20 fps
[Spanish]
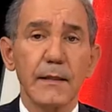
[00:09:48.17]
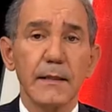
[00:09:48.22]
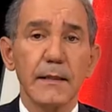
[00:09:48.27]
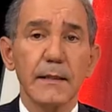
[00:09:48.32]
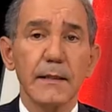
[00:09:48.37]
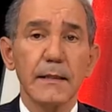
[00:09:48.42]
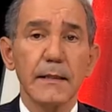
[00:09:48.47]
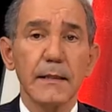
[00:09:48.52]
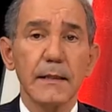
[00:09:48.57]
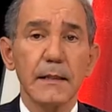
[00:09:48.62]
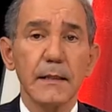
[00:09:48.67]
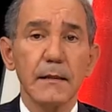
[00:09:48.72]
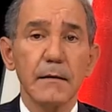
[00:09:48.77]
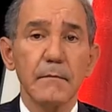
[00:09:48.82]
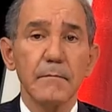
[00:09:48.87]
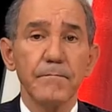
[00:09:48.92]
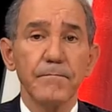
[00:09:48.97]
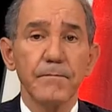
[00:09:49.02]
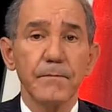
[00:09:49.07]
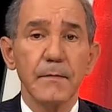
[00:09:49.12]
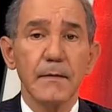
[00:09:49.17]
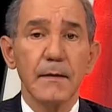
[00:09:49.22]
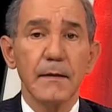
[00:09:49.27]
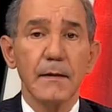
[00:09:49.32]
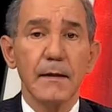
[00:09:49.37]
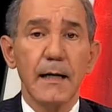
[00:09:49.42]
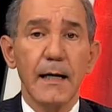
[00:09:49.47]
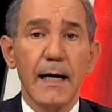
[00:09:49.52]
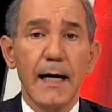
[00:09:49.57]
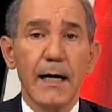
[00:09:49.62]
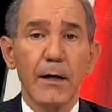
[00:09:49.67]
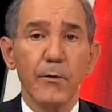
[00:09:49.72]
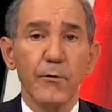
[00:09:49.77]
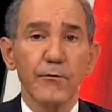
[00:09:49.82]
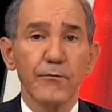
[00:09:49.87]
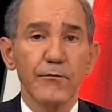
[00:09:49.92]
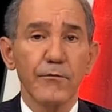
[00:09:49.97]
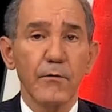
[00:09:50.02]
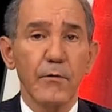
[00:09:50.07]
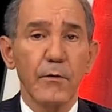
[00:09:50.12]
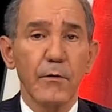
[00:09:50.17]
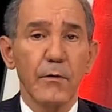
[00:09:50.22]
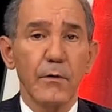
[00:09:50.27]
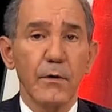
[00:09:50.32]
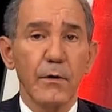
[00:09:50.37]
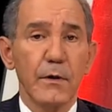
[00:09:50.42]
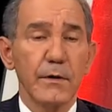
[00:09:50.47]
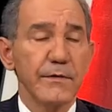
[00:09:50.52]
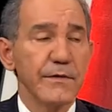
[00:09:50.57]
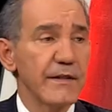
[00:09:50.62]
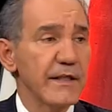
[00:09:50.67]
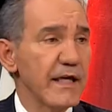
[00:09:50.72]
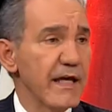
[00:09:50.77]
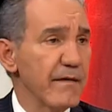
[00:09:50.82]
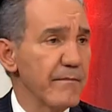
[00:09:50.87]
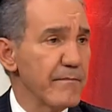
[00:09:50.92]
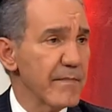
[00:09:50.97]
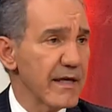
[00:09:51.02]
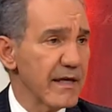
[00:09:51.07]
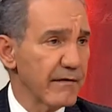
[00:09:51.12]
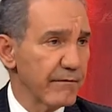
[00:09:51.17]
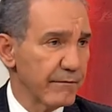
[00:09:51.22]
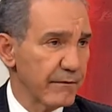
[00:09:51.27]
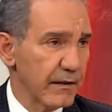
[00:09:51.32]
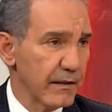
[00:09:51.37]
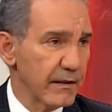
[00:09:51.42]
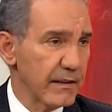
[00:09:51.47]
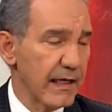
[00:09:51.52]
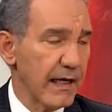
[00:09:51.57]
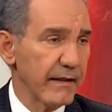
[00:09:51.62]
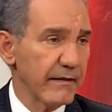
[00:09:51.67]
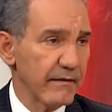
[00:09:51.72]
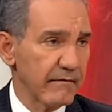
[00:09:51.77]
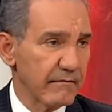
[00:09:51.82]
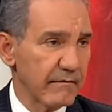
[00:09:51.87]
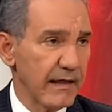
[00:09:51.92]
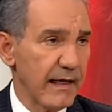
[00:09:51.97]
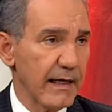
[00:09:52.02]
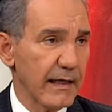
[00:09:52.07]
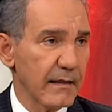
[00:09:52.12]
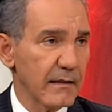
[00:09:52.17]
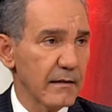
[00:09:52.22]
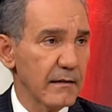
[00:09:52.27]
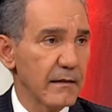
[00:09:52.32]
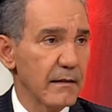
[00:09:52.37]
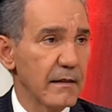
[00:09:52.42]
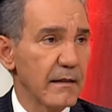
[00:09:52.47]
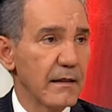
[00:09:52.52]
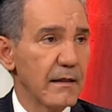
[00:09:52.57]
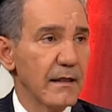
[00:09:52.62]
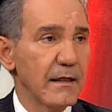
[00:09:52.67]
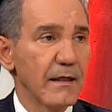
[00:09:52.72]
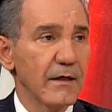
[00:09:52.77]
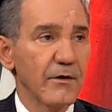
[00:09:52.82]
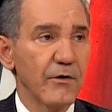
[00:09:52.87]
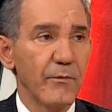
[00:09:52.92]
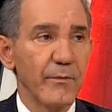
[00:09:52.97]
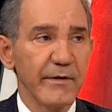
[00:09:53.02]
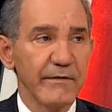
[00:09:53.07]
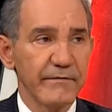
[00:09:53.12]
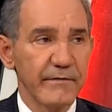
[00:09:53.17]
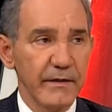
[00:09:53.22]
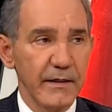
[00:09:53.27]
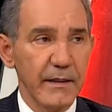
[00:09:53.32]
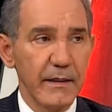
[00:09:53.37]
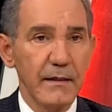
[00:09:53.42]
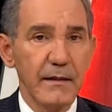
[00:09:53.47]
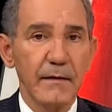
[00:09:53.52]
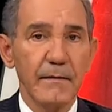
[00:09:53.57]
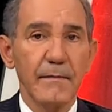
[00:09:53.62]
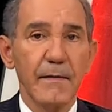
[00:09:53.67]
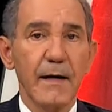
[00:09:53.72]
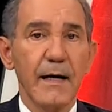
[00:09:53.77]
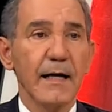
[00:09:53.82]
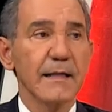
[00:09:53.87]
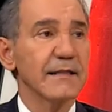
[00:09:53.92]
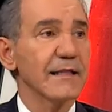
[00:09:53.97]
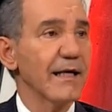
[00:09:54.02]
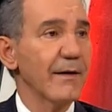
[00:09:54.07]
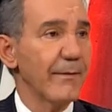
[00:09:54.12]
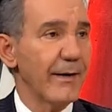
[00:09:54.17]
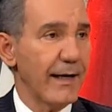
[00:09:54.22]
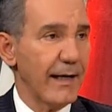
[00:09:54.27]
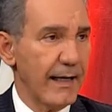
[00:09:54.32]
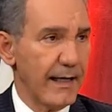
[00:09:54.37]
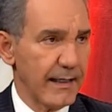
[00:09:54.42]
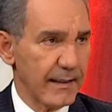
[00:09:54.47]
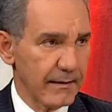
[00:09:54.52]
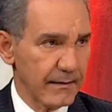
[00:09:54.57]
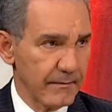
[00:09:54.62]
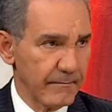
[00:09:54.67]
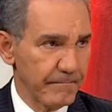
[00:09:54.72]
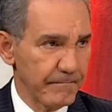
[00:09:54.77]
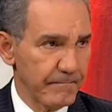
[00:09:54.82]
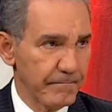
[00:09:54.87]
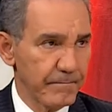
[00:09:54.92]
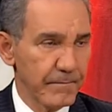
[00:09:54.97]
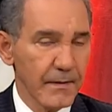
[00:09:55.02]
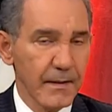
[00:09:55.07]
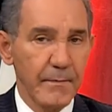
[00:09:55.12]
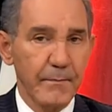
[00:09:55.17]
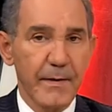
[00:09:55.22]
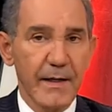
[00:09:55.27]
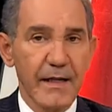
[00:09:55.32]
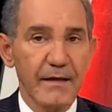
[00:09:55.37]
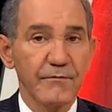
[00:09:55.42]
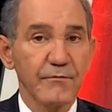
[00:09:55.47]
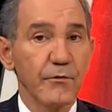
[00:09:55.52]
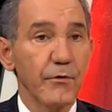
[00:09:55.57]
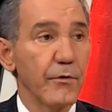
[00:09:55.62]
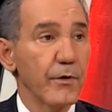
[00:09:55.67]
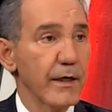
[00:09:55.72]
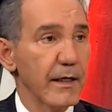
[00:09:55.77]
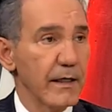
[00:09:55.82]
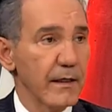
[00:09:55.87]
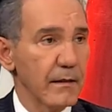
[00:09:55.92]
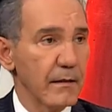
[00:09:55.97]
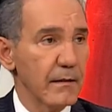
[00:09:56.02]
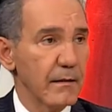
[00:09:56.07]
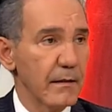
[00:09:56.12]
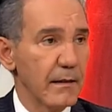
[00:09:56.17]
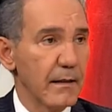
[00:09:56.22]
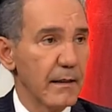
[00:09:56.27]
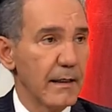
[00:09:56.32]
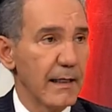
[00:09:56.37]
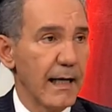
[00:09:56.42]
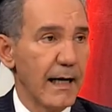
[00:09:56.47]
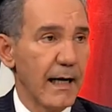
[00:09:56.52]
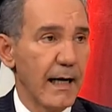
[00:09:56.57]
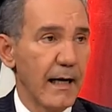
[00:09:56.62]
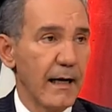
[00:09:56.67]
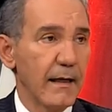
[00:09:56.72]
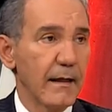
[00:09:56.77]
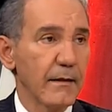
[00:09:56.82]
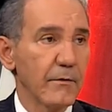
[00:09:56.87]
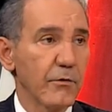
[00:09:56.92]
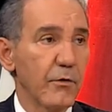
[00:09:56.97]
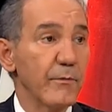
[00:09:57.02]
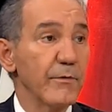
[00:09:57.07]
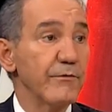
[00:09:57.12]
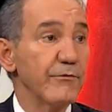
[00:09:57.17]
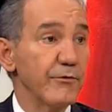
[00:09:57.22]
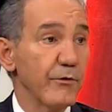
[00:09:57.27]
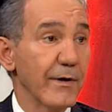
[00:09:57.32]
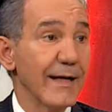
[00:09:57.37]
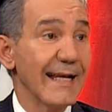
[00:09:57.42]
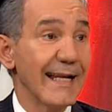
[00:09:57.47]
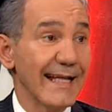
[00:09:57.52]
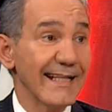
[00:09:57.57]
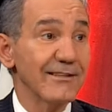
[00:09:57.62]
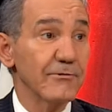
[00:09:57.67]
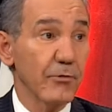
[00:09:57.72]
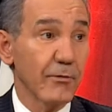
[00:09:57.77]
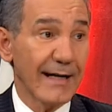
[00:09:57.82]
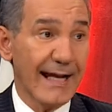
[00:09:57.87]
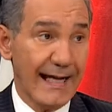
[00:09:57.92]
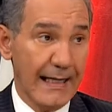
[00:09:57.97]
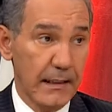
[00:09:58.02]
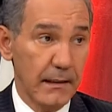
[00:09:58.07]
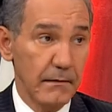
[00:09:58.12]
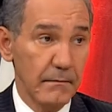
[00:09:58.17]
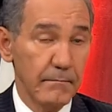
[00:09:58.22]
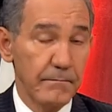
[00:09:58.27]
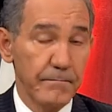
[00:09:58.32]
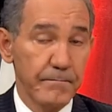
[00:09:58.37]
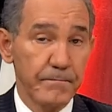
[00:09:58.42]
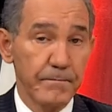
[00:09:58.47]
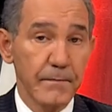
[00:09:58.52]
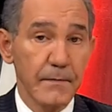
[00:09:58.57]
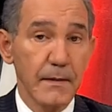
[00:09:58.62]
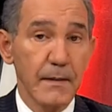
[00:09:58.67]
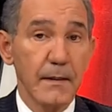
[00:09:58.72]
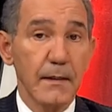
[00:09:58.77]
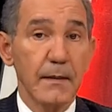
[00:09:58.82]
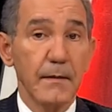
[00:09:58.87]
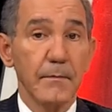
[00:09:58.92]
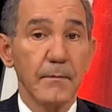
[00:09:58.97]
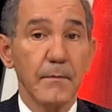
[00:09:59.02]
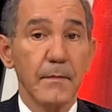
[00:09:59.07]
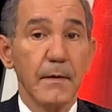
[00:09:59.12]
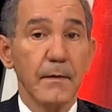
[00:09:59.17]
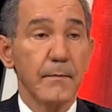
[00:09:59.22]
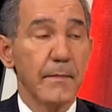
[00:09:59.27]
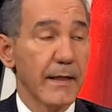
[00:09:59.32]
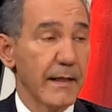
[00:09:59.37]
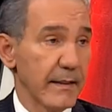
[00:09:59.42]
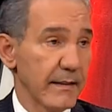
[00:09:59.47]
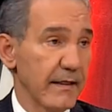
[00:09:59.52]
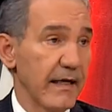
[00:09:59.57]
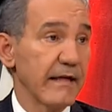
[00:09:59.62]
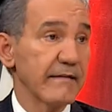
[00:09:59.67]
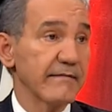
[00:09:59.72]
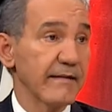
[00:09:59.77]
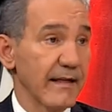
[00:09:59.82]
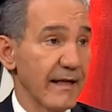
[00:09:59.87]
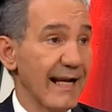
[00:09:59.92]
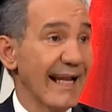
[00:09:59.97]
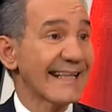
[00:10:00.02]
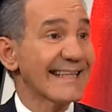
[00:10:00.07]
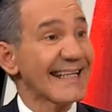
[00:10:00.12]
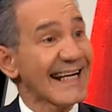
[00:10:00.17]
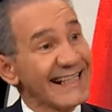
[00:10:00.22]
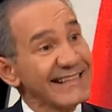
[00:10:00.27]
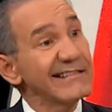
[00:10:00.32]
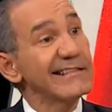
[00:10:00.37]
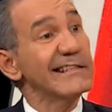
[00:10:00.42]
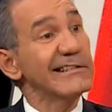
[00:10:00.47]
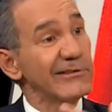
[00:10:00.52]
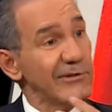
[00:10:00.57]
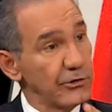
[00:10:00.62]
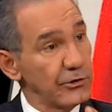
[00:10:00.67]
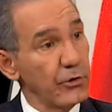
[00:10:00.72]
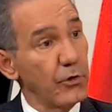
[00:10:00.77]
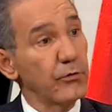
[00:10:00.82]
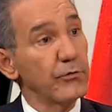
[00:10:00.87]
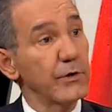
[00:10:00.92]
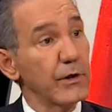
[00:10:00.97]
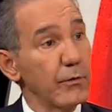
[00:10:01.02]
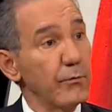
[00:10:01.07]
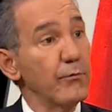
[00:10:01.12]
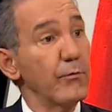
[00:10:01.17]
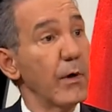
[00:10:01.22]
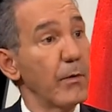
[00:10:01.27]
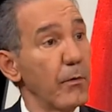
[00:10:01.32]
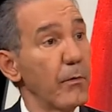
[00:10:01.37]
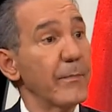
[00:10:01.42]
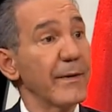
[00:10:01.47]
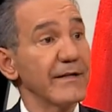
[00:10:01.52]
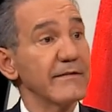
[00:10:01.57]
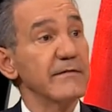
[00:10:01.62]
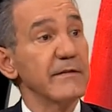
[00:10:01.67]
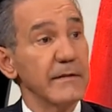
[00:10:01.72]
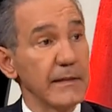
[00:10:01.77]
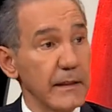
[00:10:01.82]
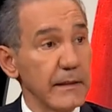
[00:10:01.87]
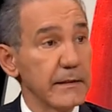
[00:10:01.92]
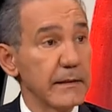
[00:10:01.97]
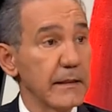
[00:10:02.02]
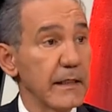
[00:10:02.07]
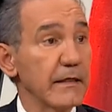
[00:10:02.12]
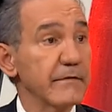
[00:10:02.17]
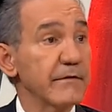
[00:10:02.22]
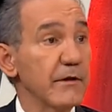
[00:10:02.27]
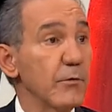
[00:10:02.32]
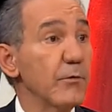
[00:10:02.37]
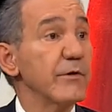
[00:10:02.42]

y a los 10 meses ya de estar, comencé a trabajar para escoger la comisión electoral para hacer la transición de un nuevo presidente y así lo